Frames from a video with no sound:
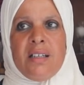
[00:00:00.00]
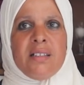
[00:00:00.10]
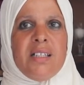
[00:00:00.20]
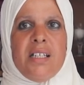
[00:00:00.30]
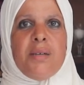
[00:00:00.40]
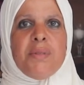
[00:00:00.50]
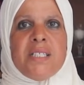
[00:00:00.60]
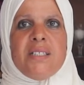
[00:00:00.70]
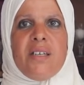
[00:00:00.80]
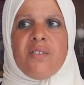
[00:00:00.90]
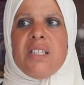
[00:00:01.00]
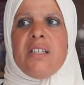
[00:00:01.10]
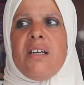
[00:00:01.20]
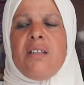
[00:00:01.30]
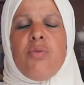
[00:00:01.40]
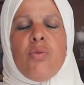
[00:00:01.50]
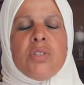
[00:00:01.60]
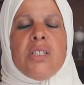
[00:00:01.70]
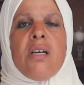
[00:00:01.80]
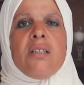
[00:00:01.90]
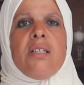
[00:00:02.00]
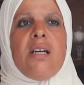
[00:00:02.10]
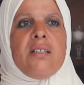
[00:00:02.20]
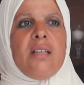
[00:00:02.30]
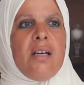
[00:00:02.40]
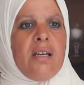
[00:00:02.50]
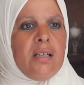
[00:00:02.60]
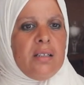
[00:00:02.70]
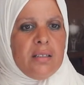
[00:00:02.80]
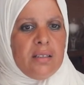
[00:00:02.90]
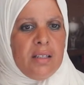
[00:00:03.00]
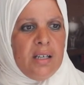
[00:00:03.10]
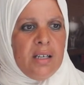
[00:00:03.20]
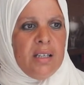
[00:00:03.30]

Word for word: ضيعنا بزاف ضيعنا فلوسنا ضيعنا